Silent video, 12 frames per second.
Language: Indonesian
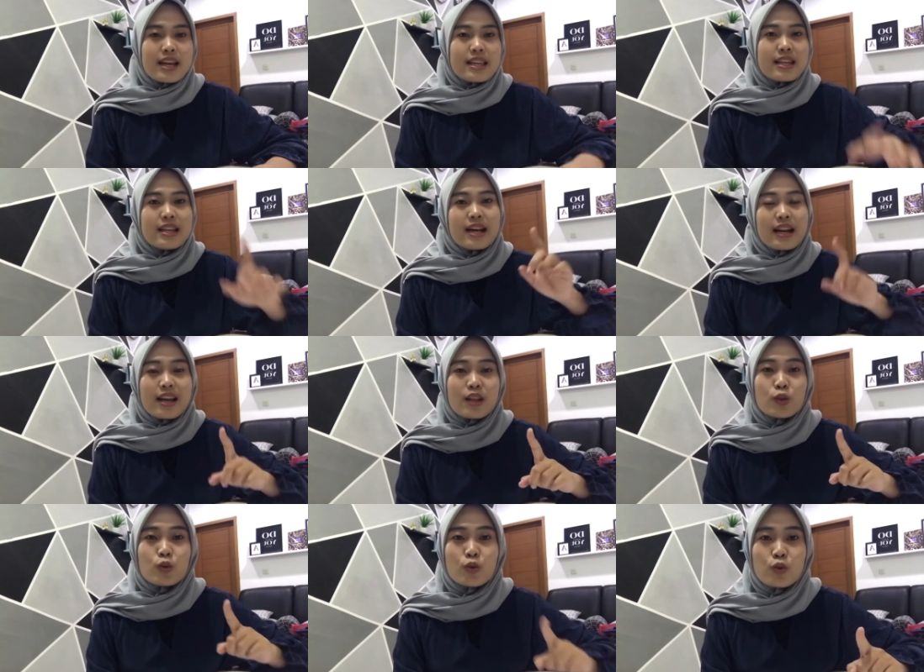jadi kalian
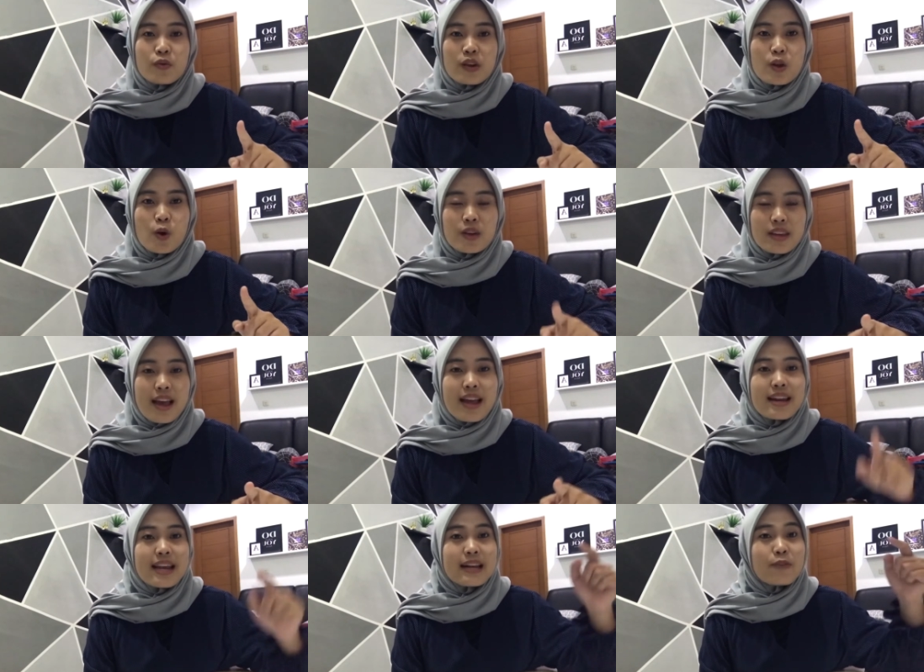tunggu videonya
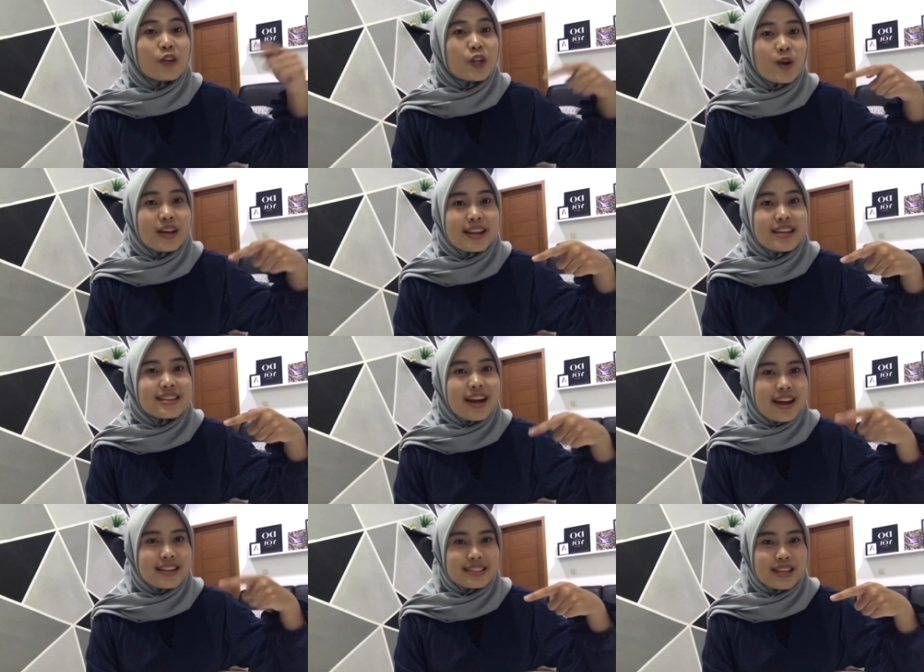dan video ini
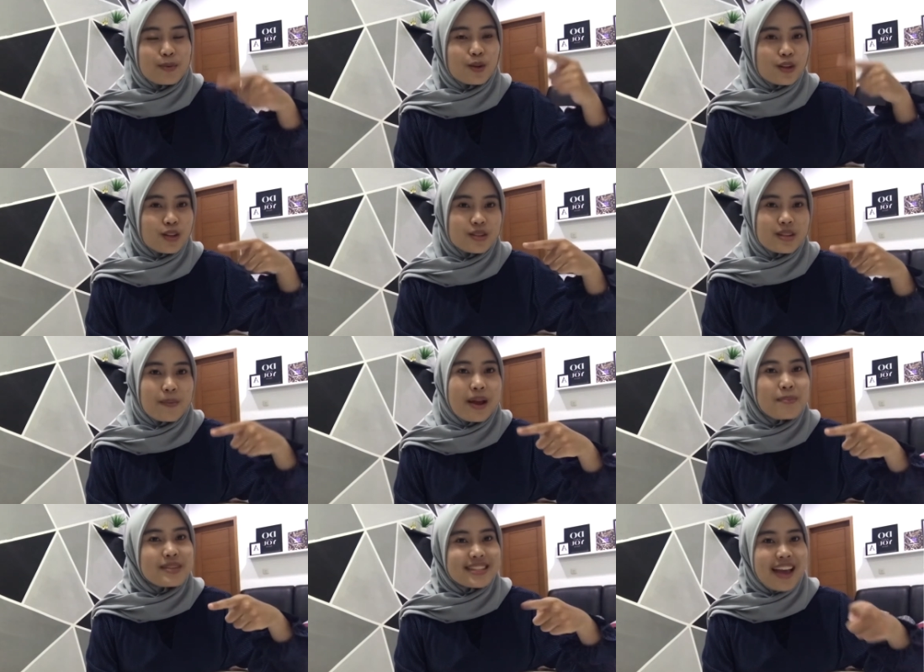jangan di skip tonton terus sampai
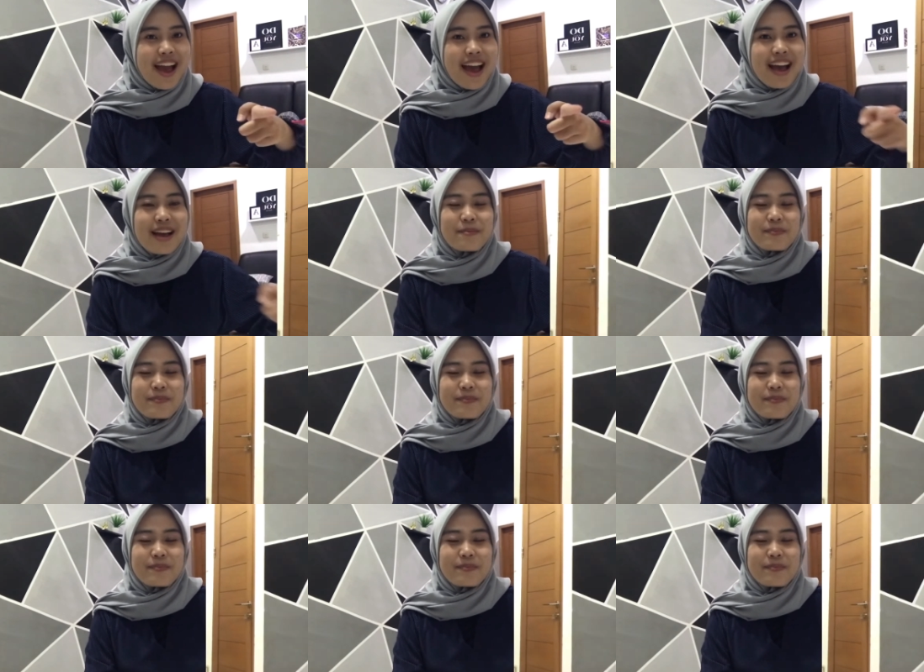habis ya jadi